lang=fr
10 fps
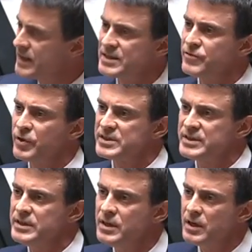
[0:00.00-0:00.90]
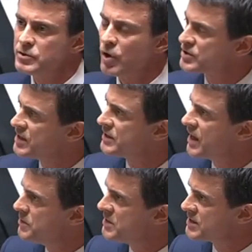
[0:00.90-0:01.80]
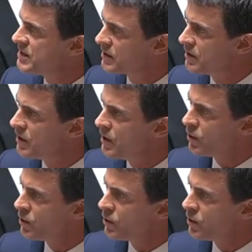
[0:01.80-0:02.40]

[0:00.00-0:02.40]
et cette fois-ci dans cet hémicycle,